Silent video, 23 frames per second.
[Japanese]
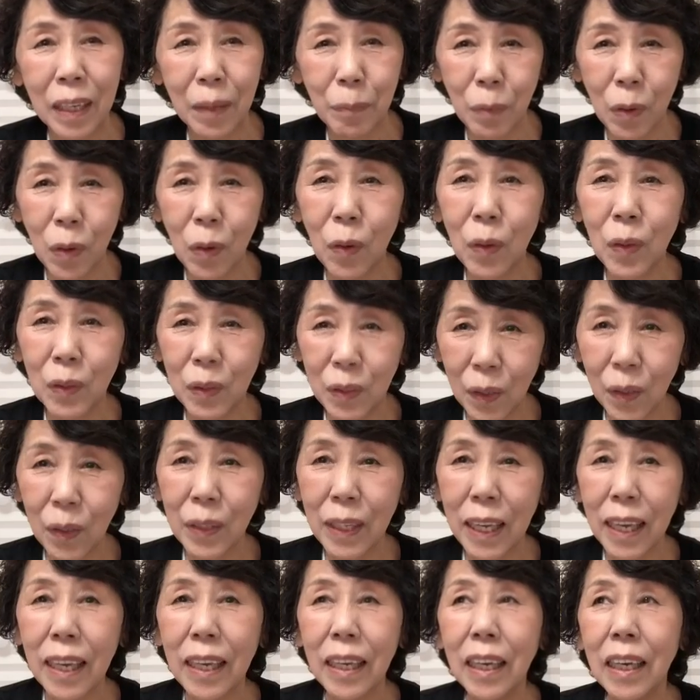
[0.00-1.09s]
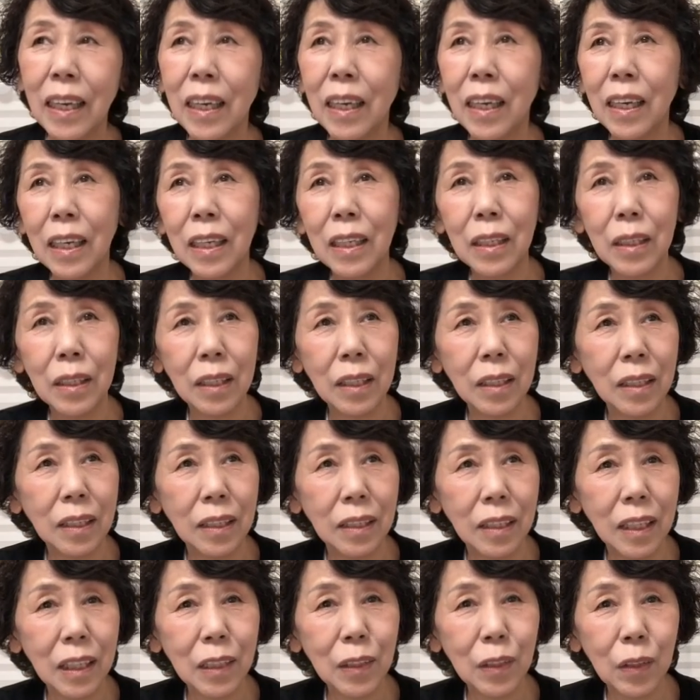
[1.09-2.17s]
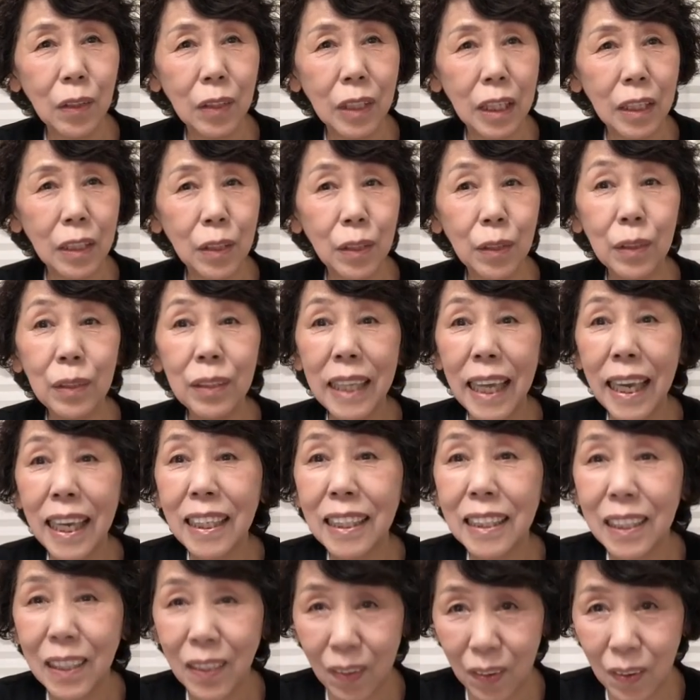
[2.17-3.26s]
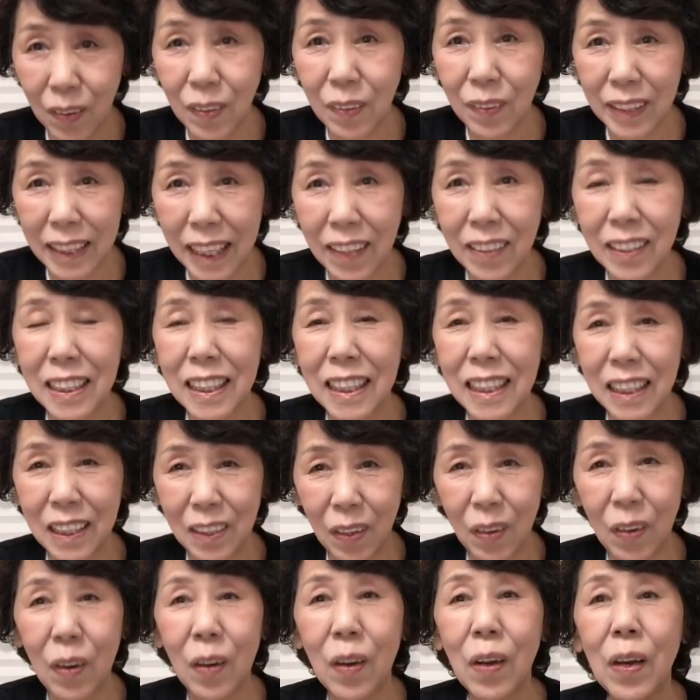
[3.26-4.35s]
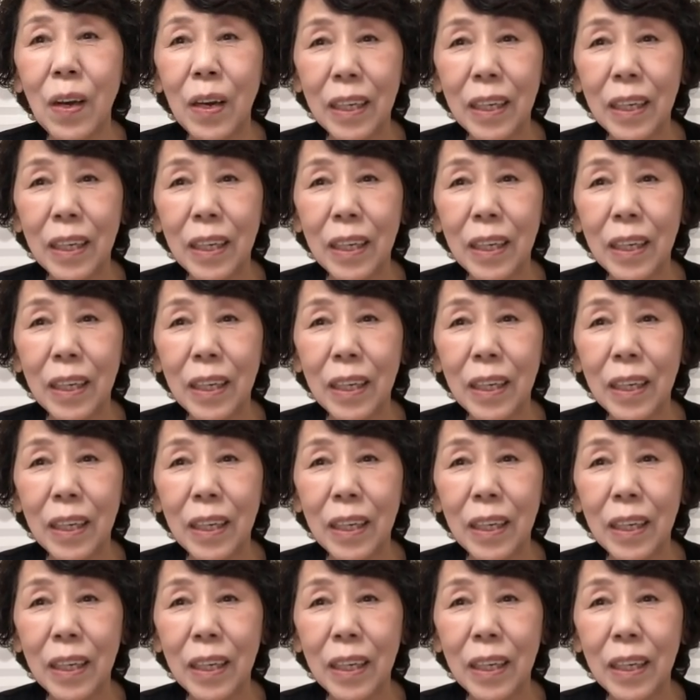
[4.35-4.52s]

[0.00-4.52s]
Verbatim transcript: もう本当ね、えー、ですので10年以上私と